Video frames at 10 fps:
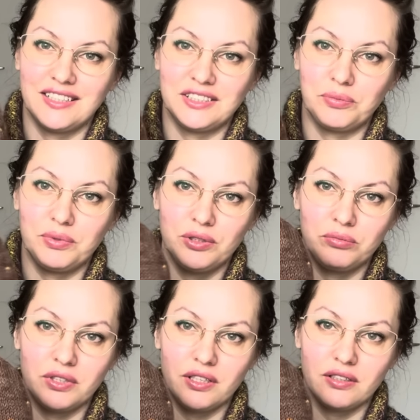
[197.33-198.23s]
И теперь у
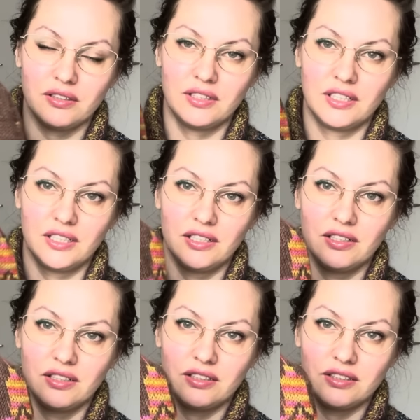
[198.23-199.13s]
меня
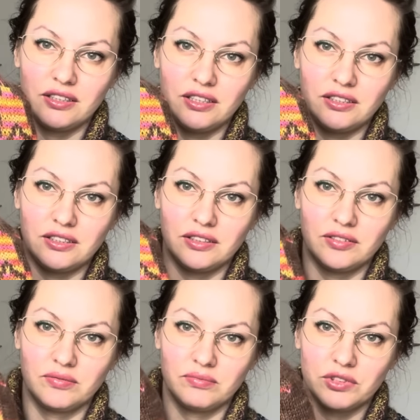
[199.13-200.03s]
есть
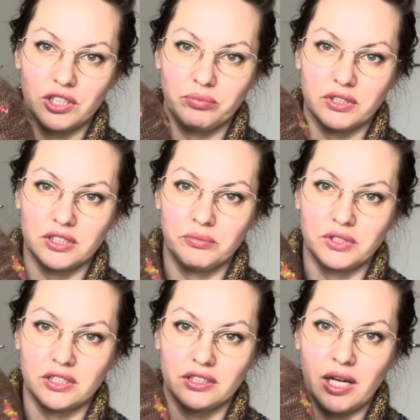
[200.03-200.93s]
шапка с
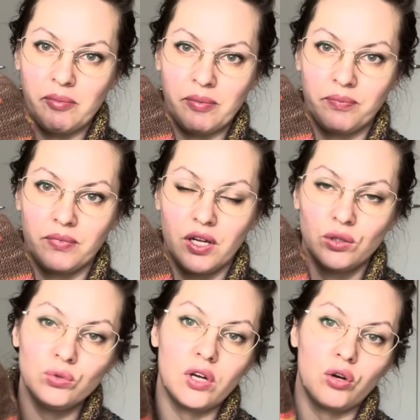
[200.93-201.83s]
Амстердамом.
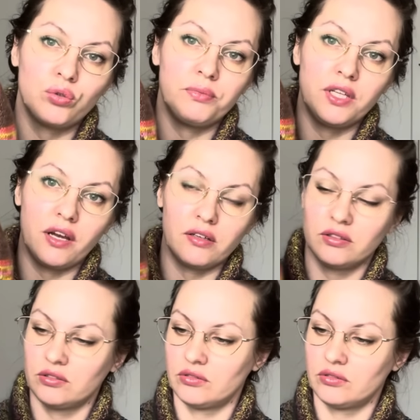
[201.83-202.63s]
Ну, как у меня.